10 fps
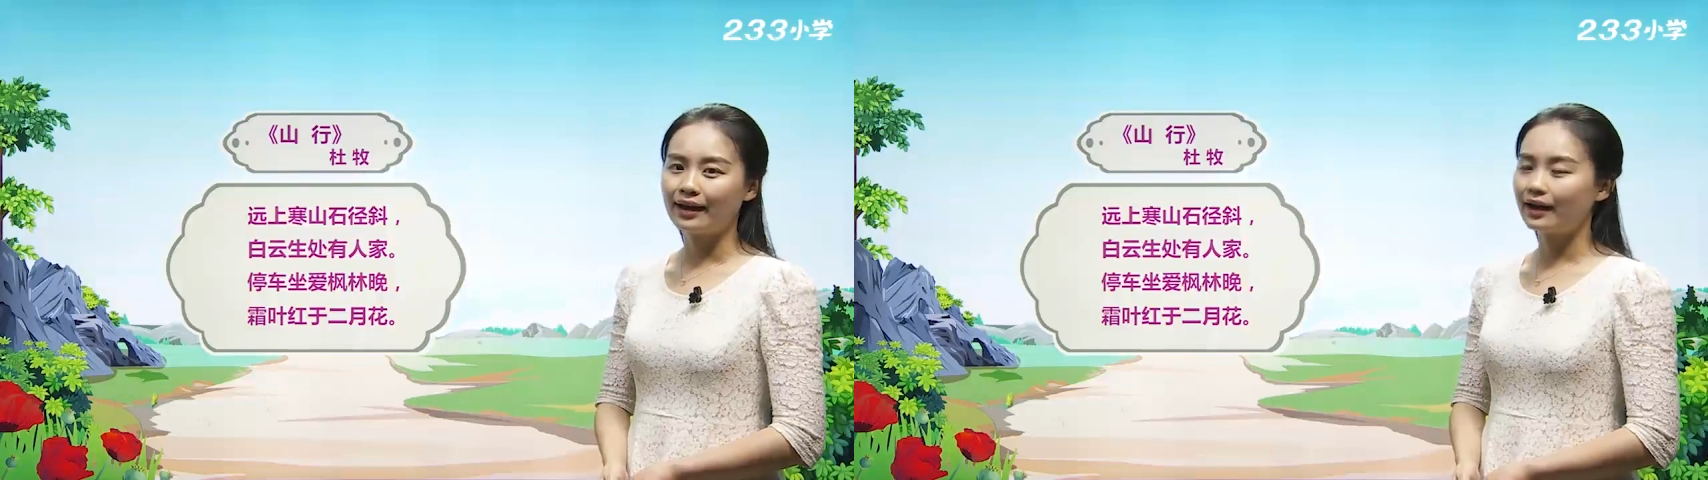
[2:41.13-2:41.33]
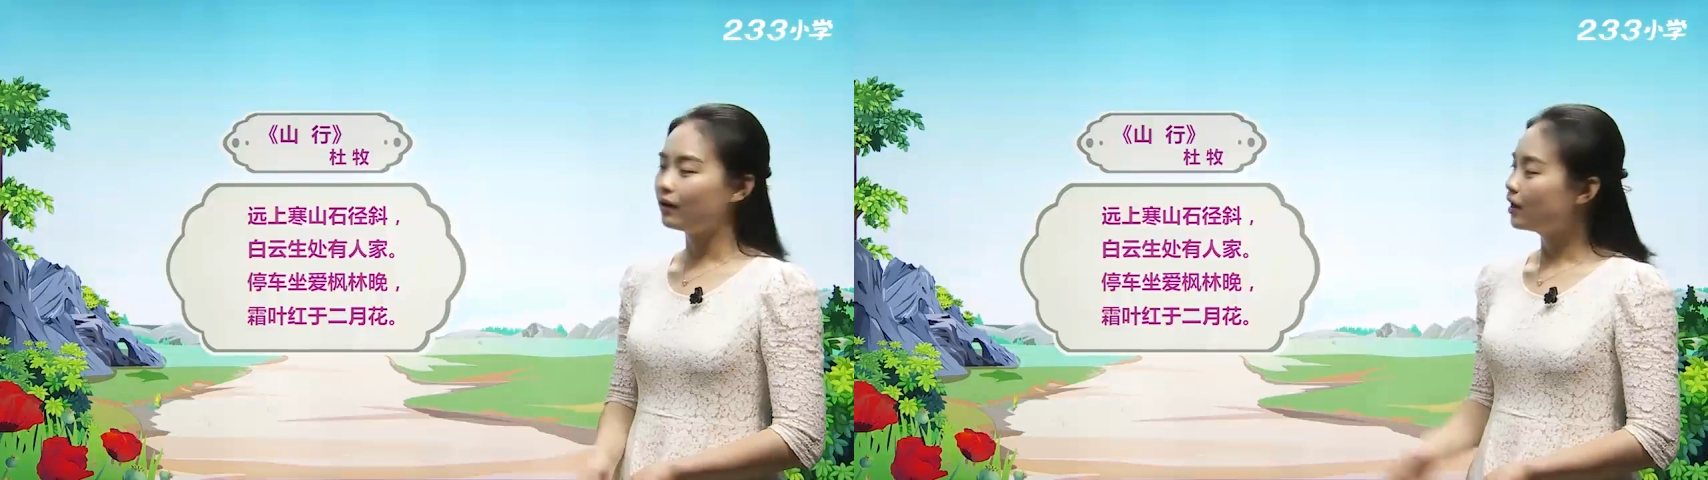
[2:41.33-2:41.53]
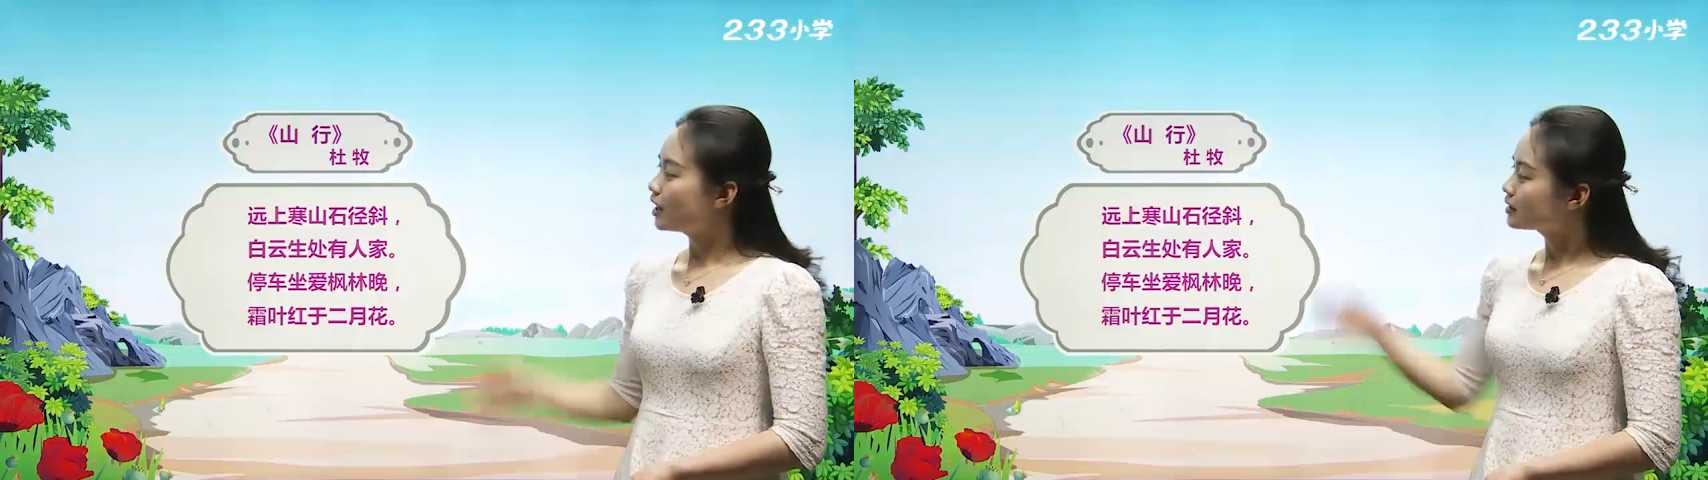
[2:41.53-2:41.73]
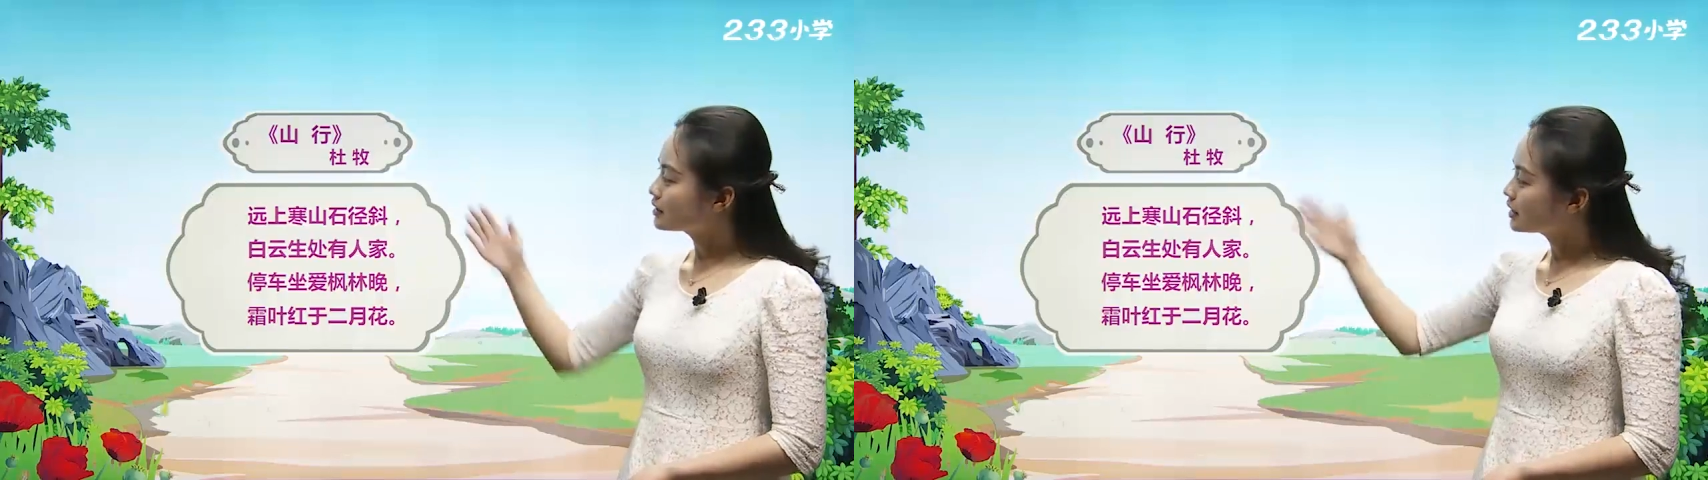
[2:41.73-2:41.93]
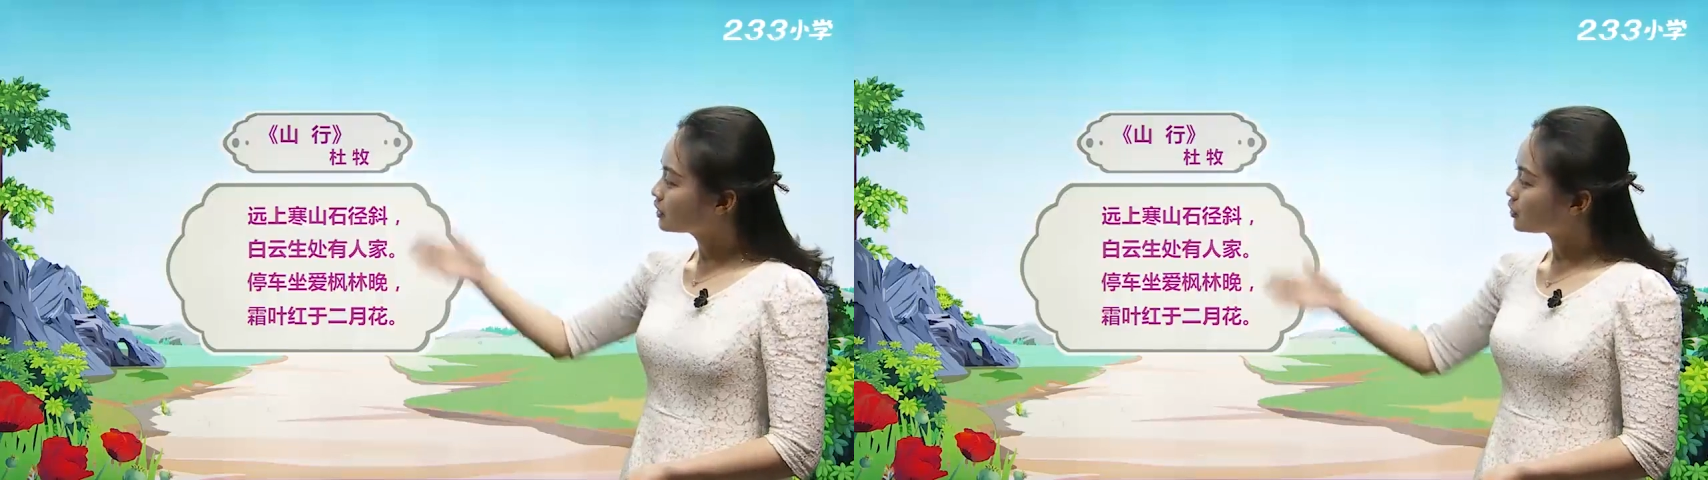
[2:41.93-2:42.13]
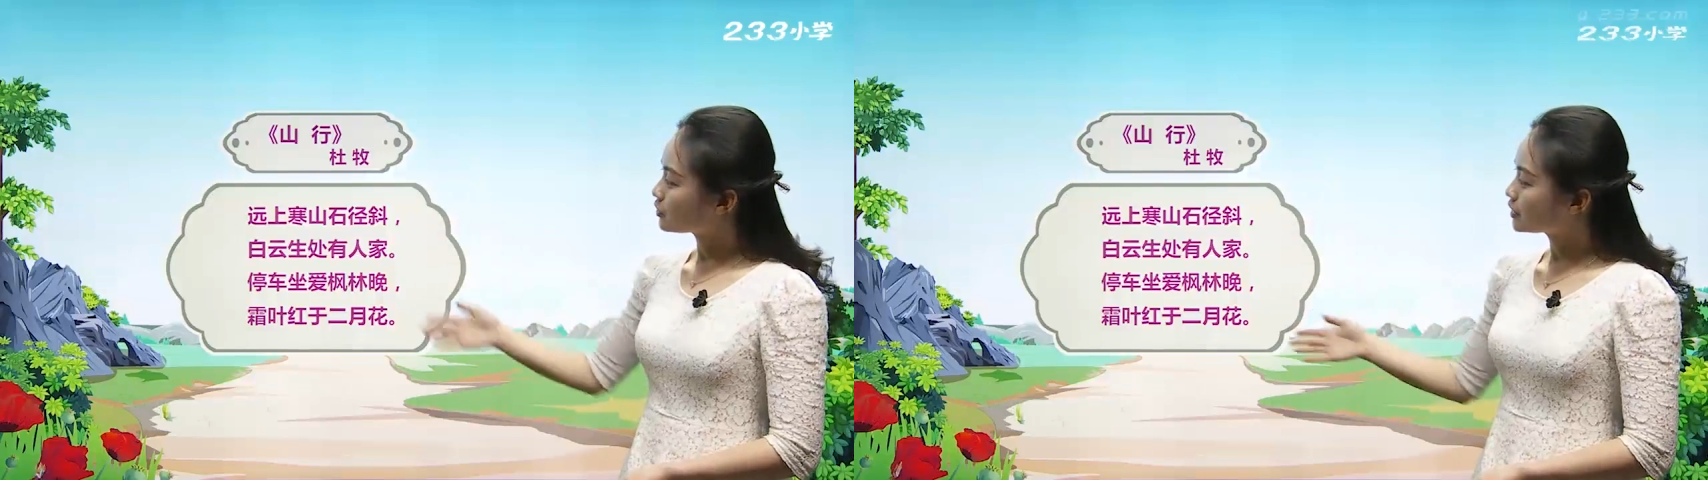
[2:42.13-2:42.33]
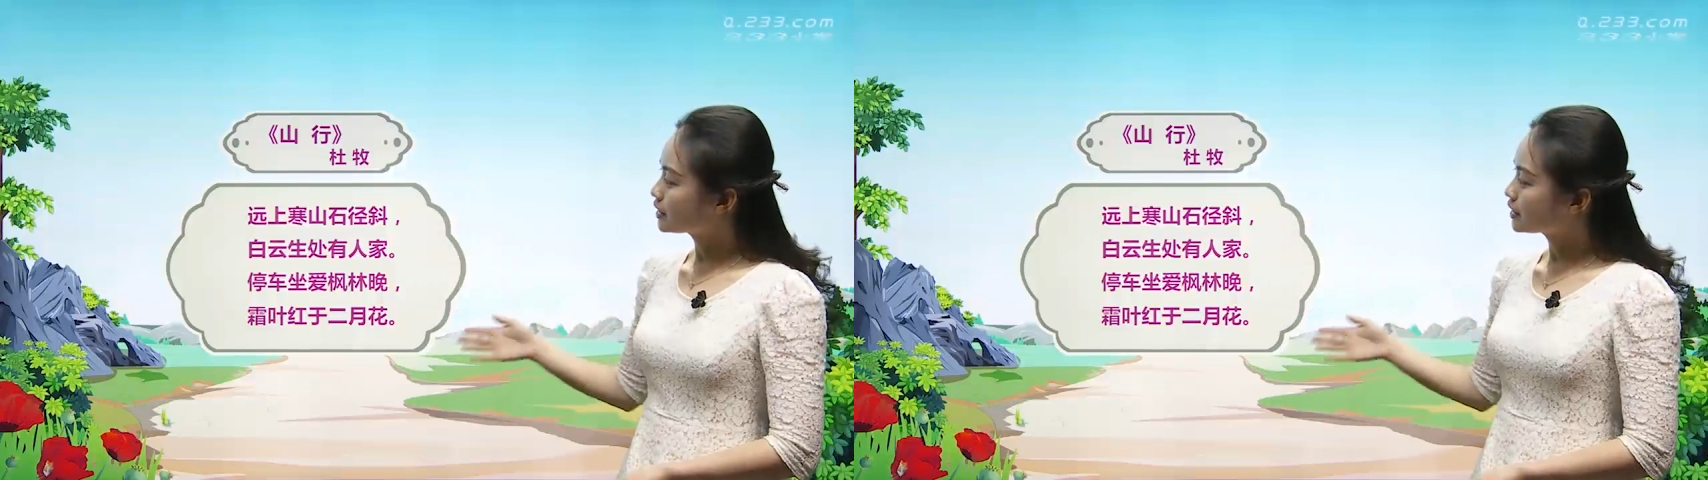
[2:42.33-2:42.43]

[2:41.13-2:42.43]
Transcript: 好，这首